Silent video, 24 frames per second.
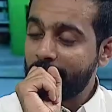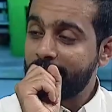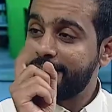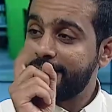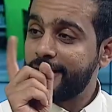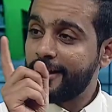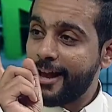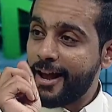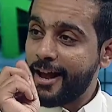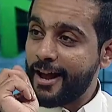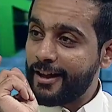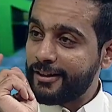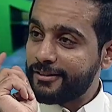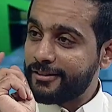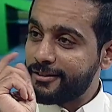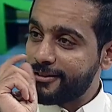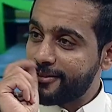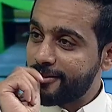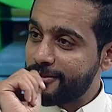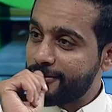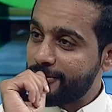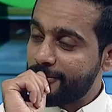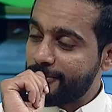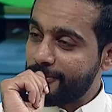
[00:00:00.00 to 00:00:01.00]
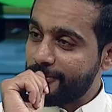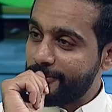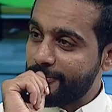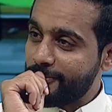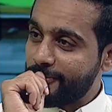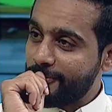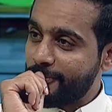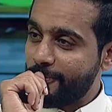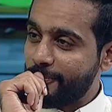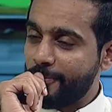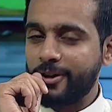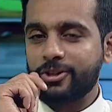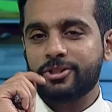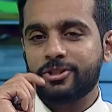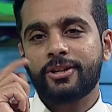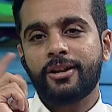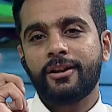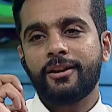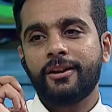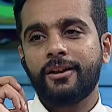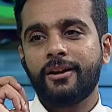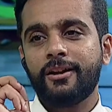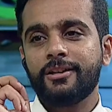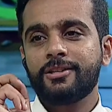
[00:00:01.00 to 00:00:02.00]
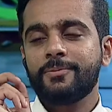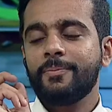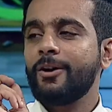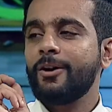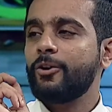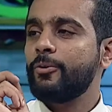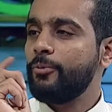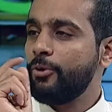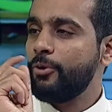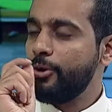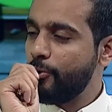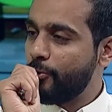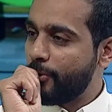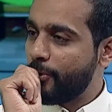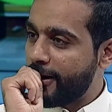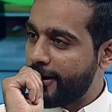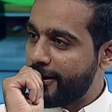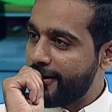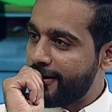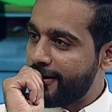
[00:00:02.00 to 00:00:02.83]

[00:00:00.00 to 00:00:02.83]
بينات بابا سماها ما شاء الله اسماءكم حلوه